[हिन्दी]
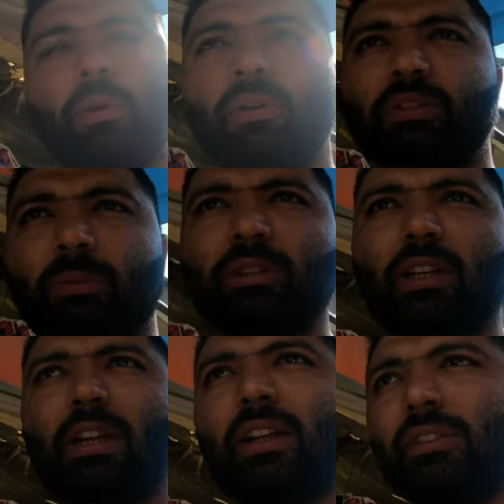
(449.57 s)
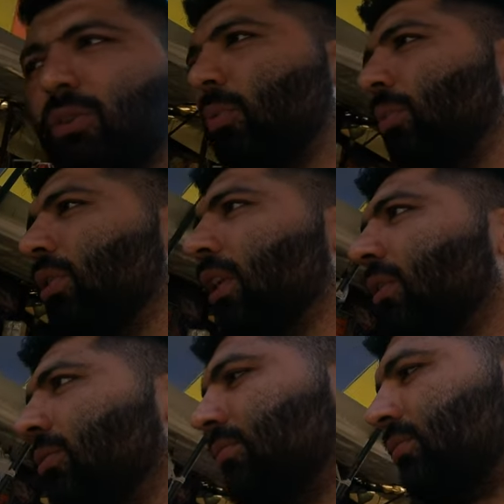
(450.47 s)
बोलूँ समझ जाना सोम बोल रहा
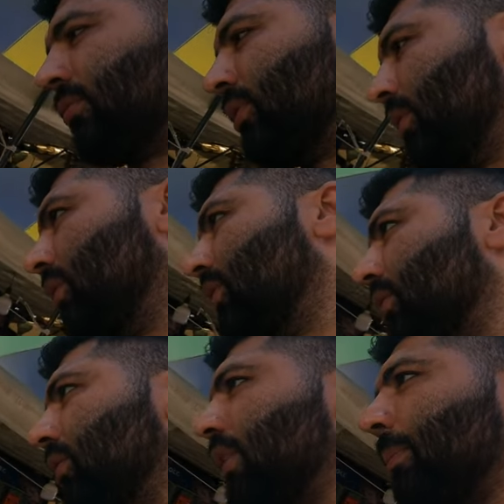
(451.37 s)
हूँ क्योंकि